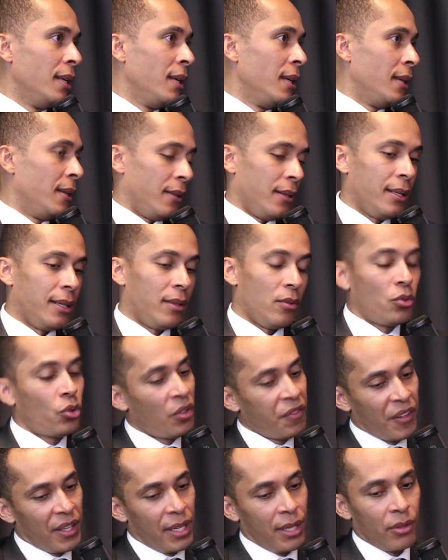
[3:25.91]
É, não tô
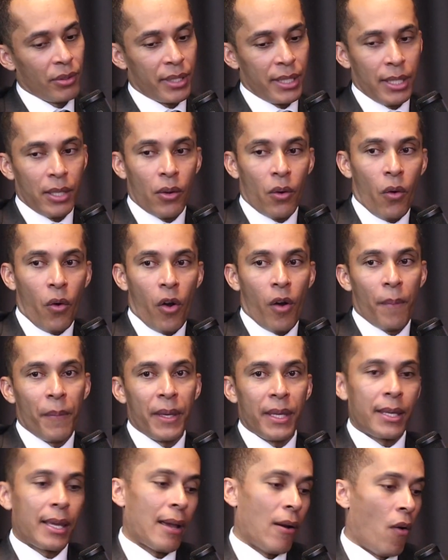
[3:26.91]
falando que
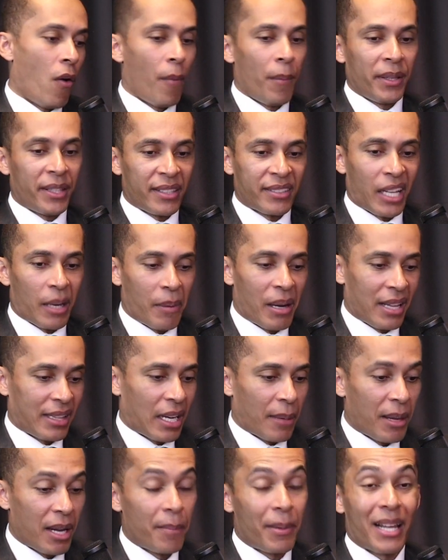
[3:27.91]
homem que é homem tem que trabalhar
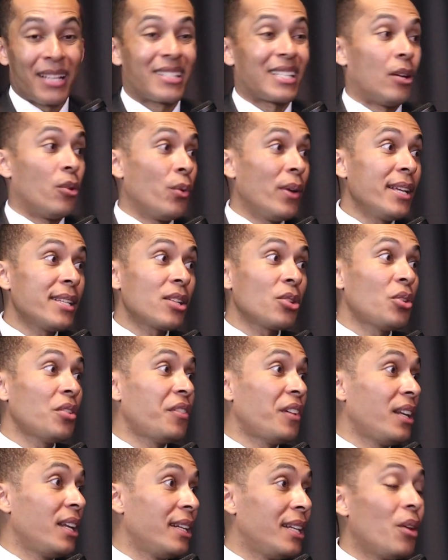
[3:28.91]
trabalho braçal. Não é isso que eu tô
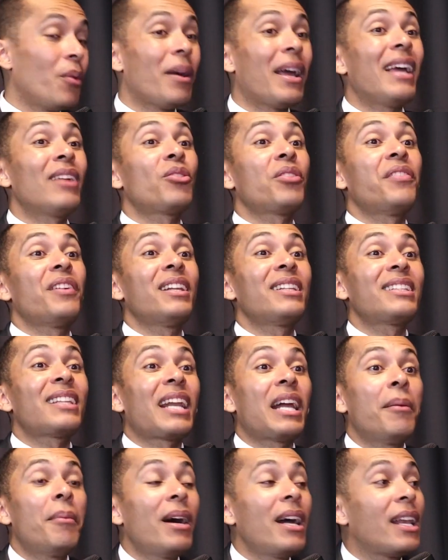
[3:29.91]
falando, não. Eu tô falando
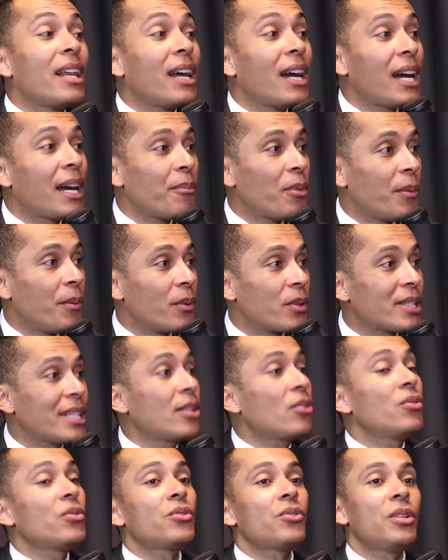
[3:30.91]
trabalhar, meu amigo. Você tem que
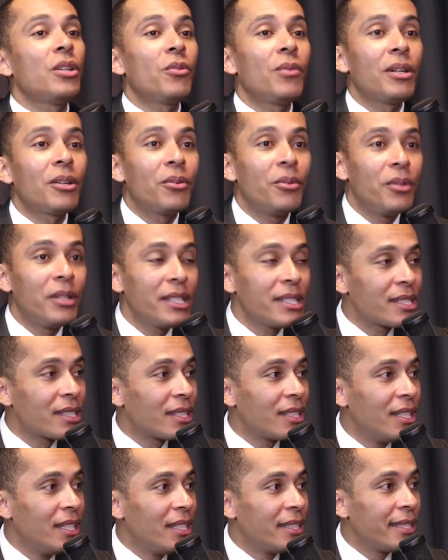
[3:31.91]
construir alguma coisa.
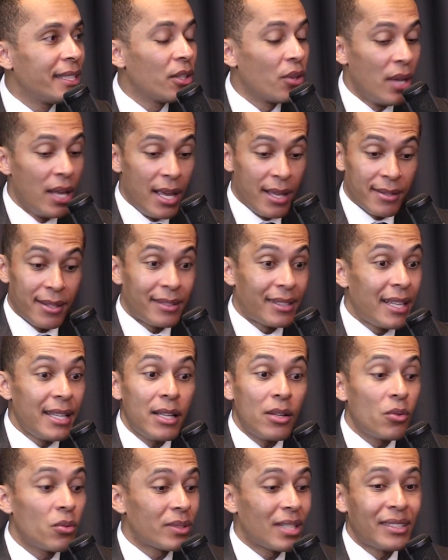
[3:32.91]
Entendeu? Você tem que,
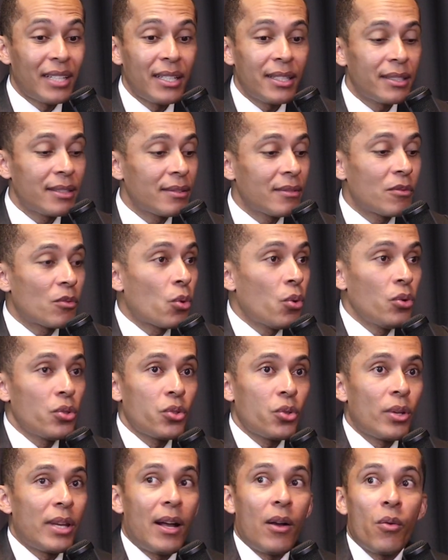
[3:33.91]
você tem que
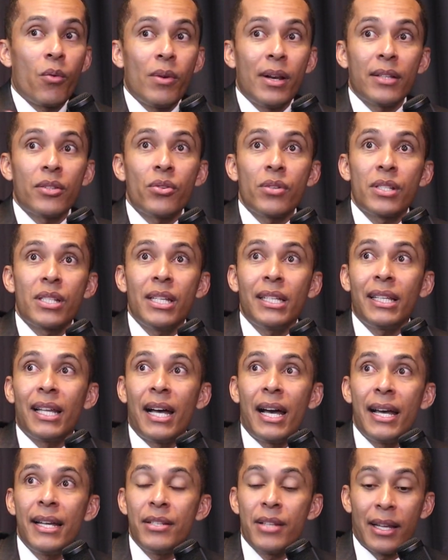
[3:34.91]
construir algo na
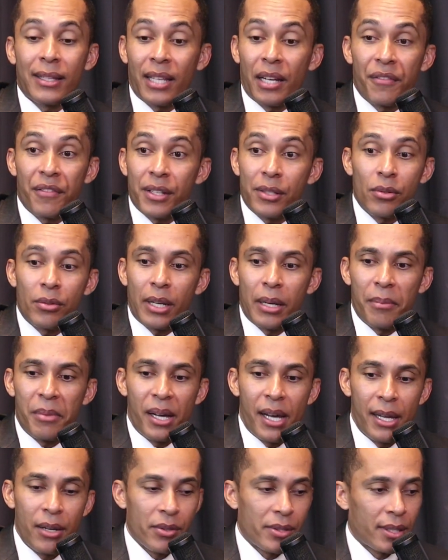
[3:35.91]
sociedade através do
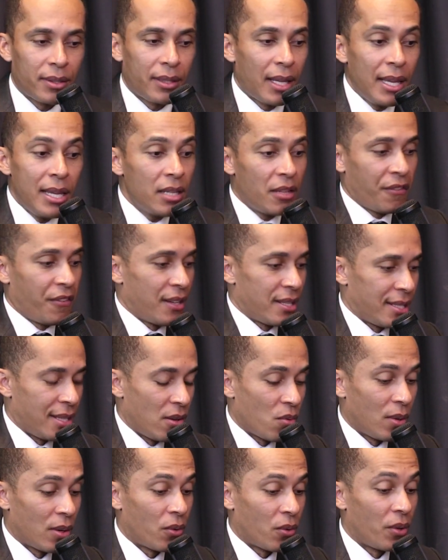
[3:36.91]
trabalho. Você tem que fazer
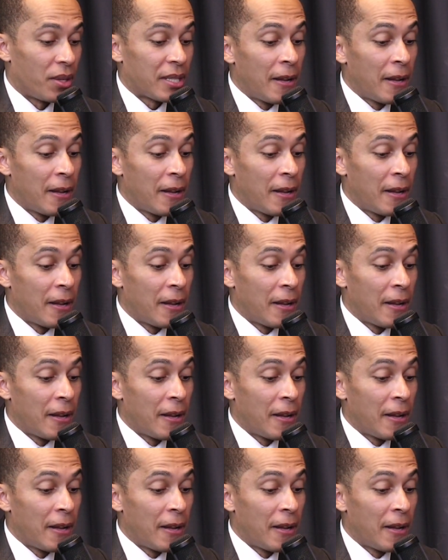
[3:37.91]
alguma coisa.